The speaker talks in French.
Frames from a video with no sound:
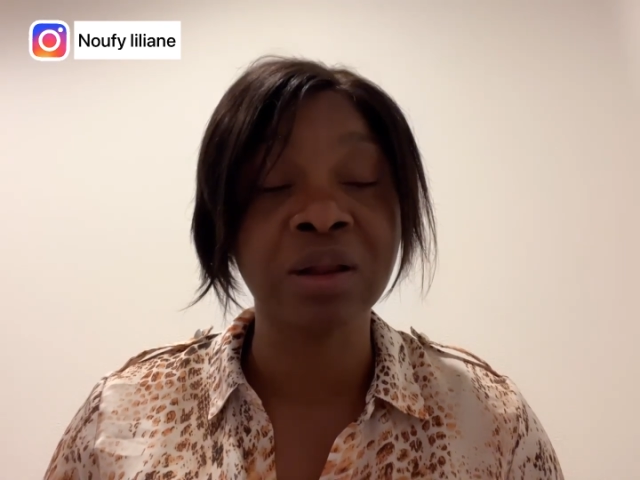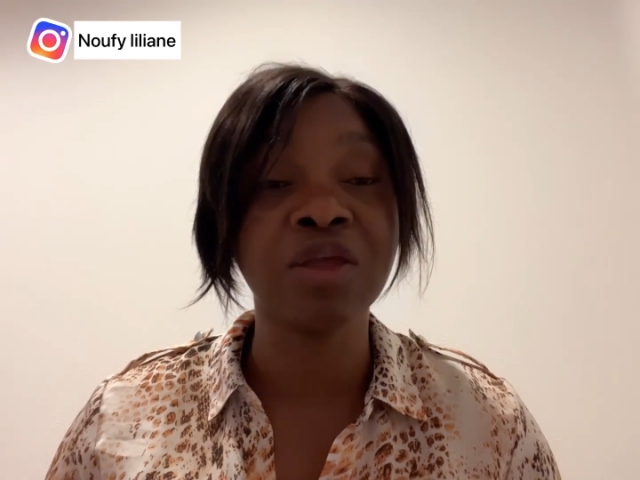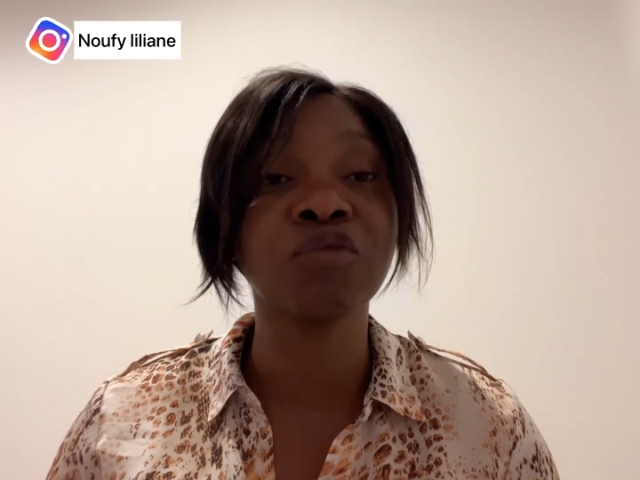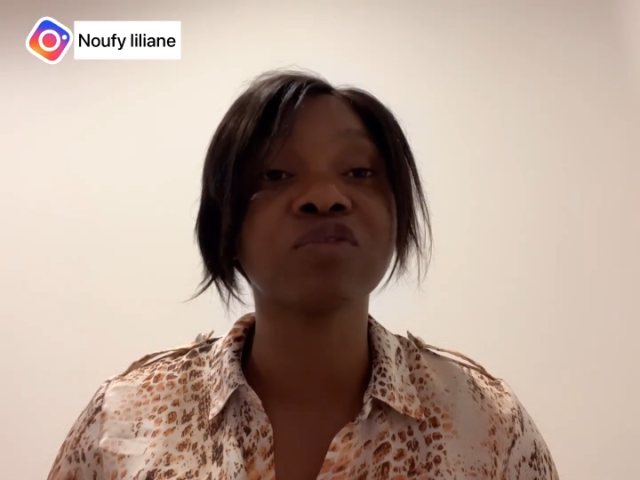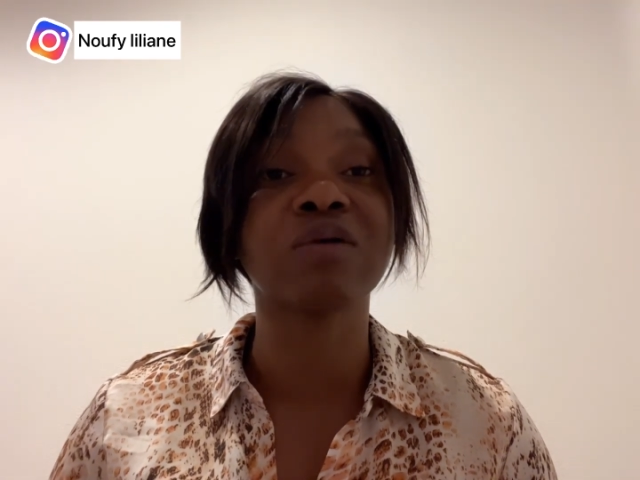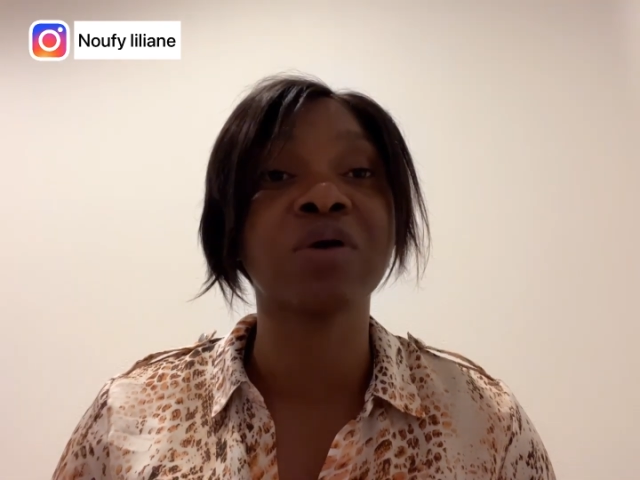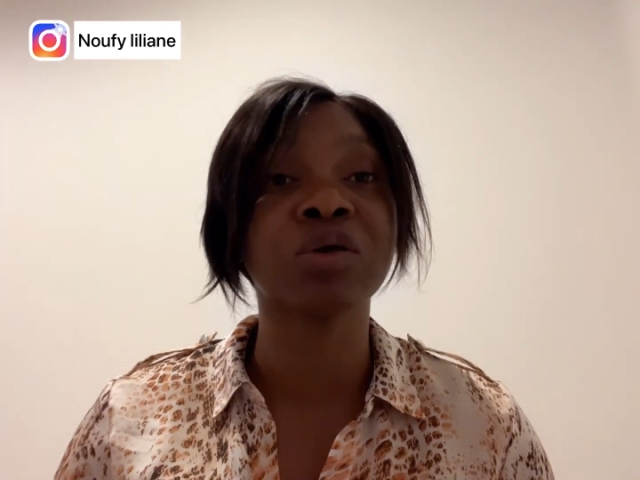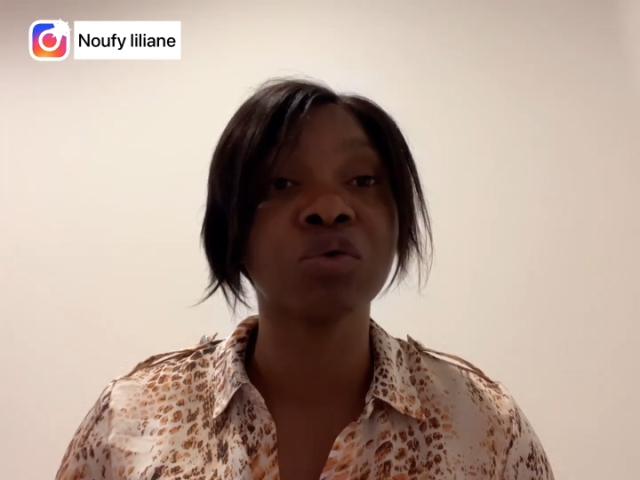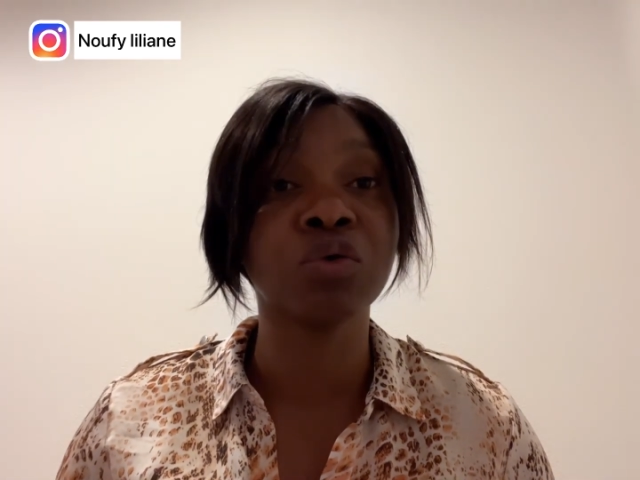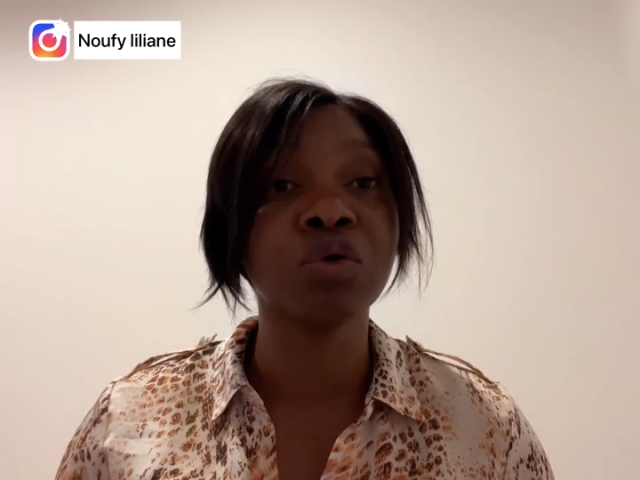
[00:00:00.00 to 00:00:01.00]
Il faut savoir
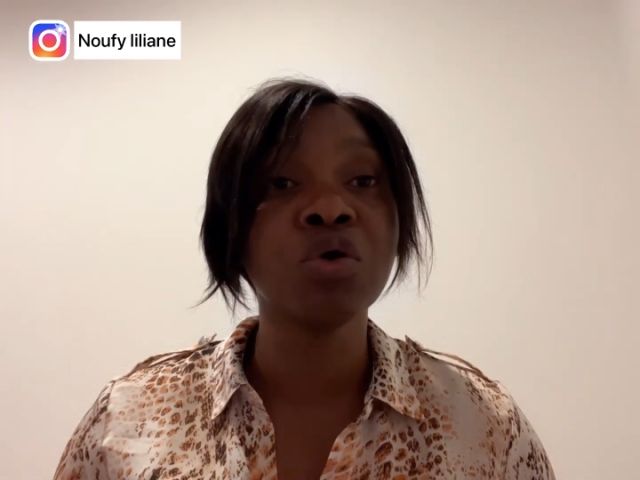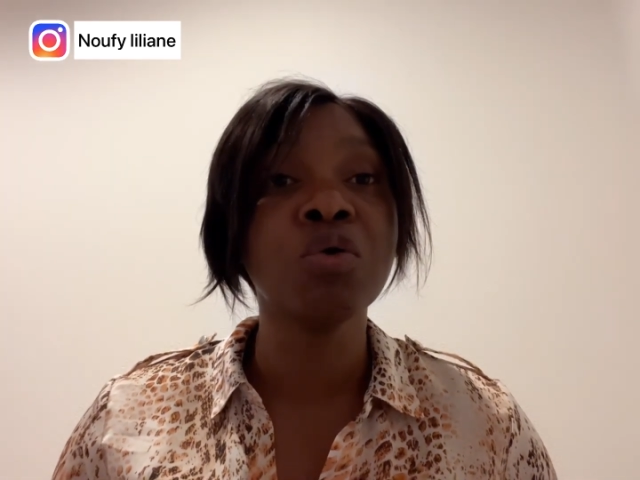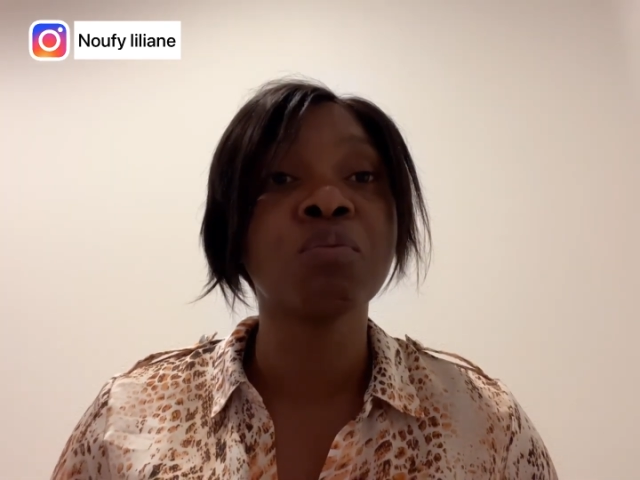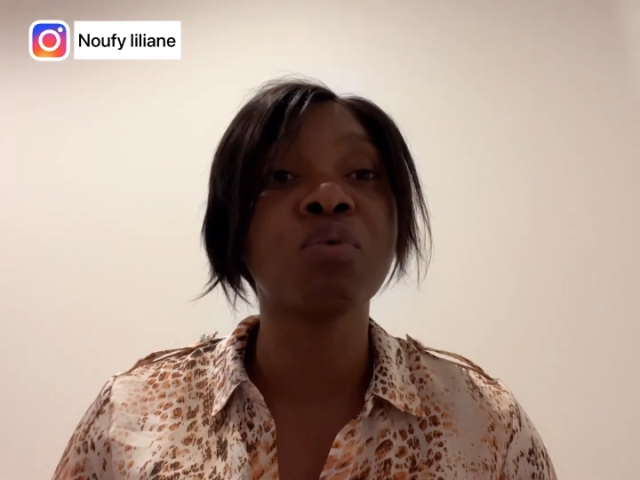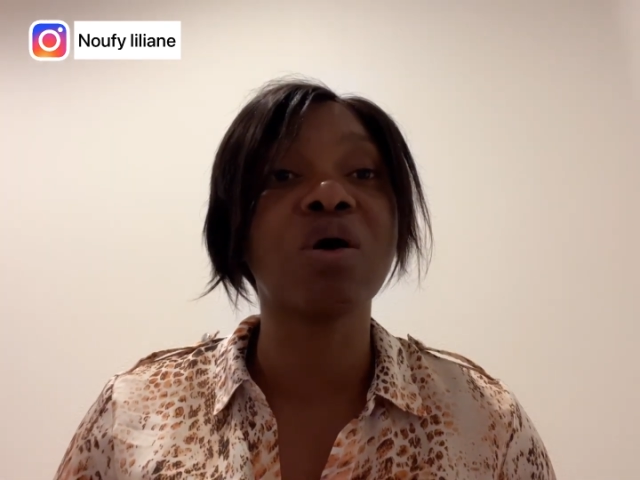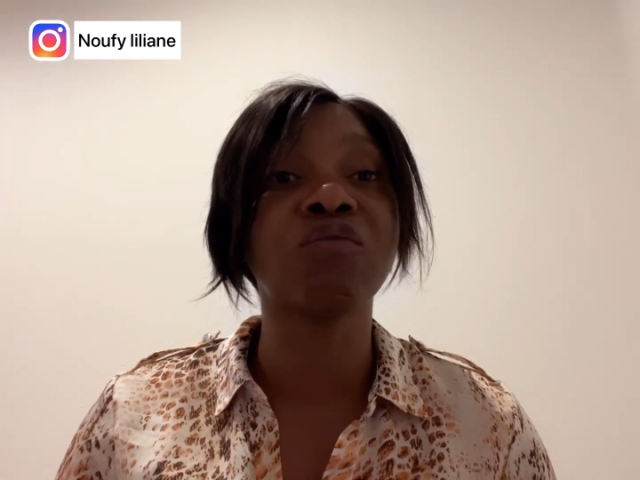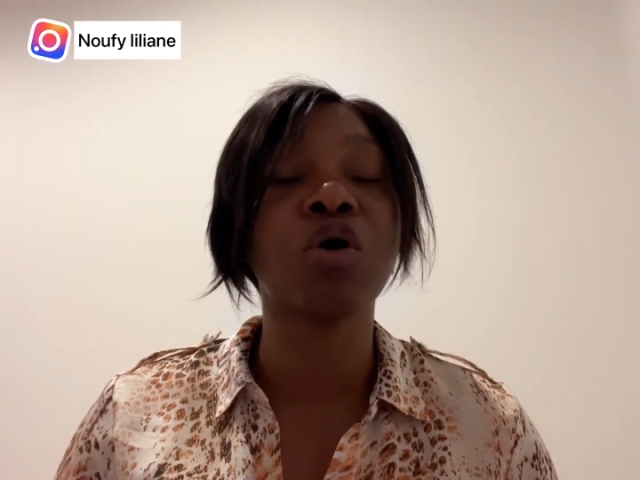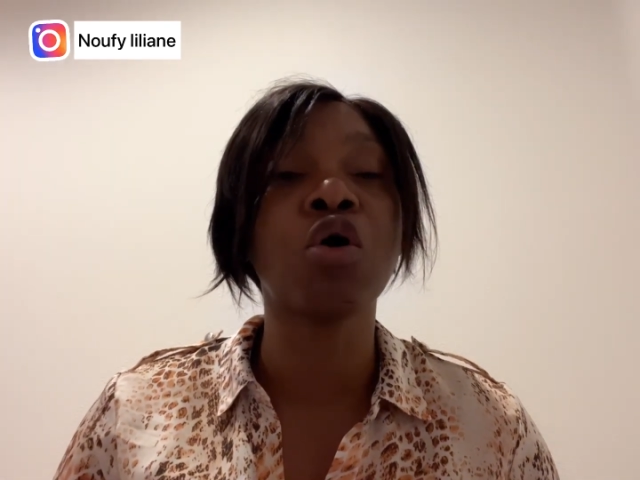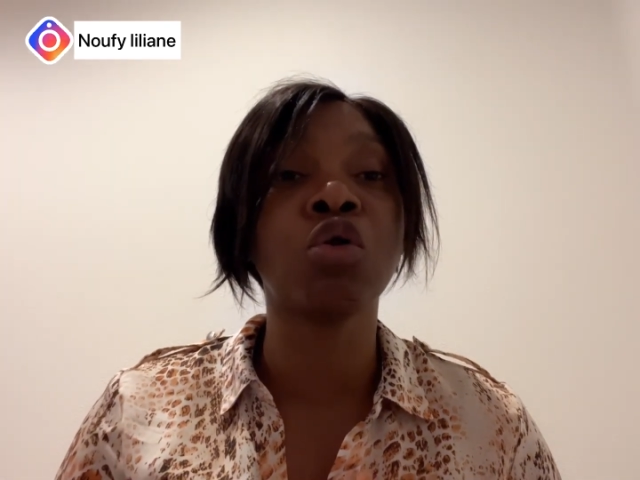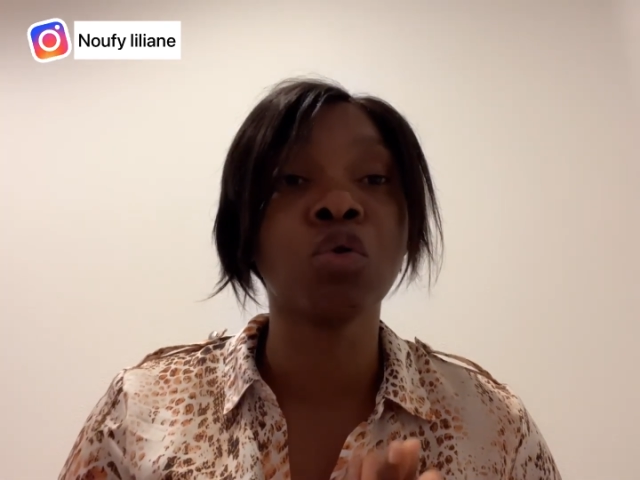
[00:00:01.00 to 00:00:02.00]
que pour avoir
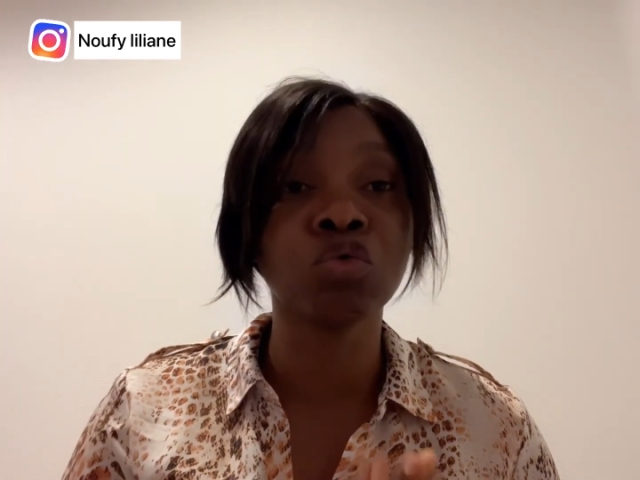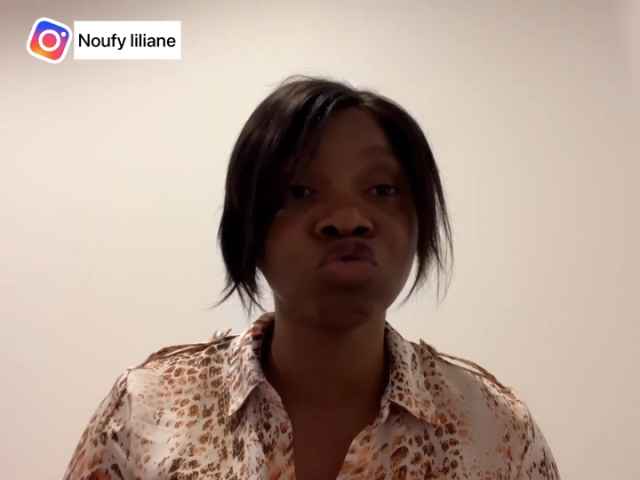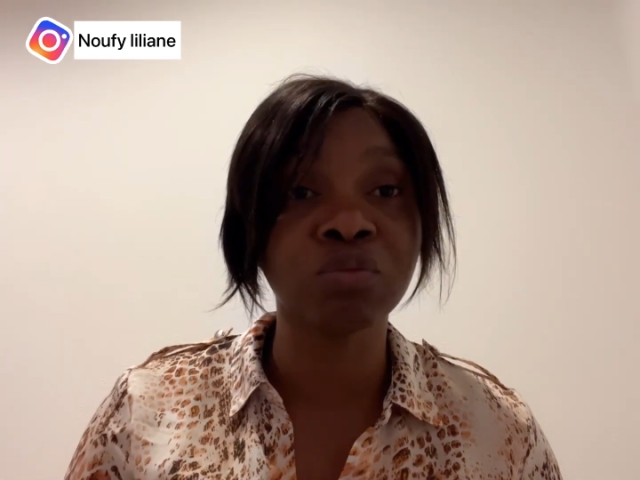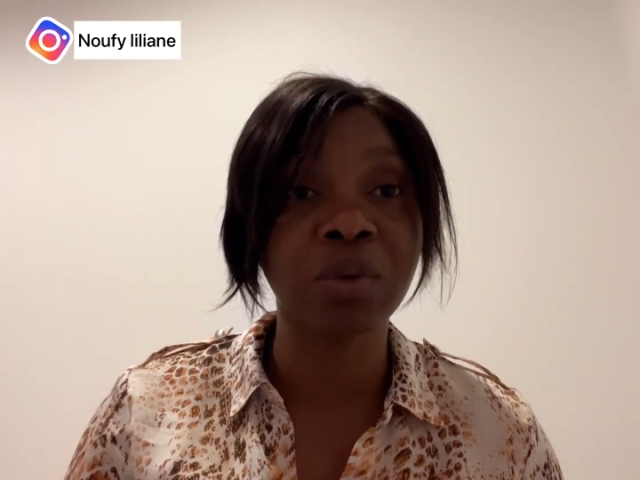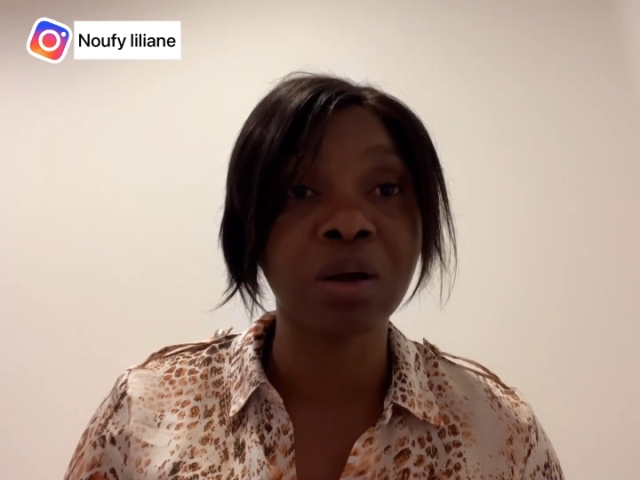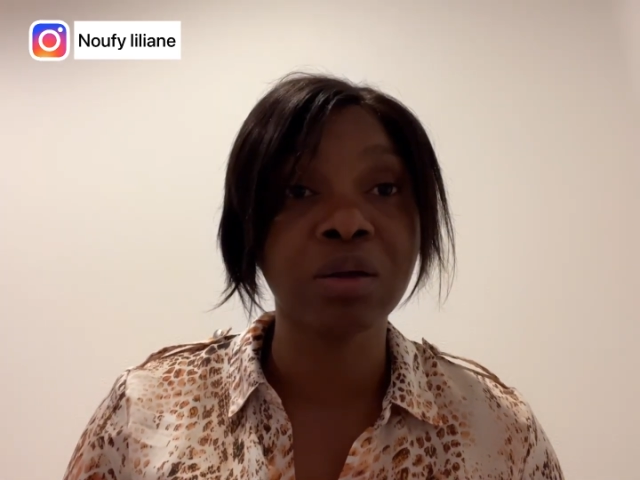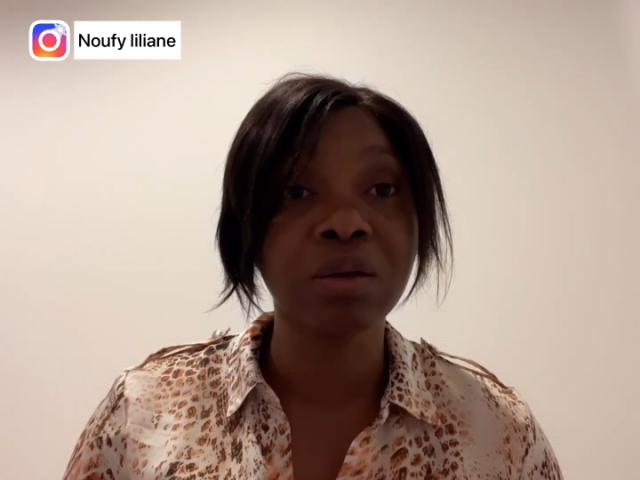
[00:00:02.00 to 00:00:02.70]
un logement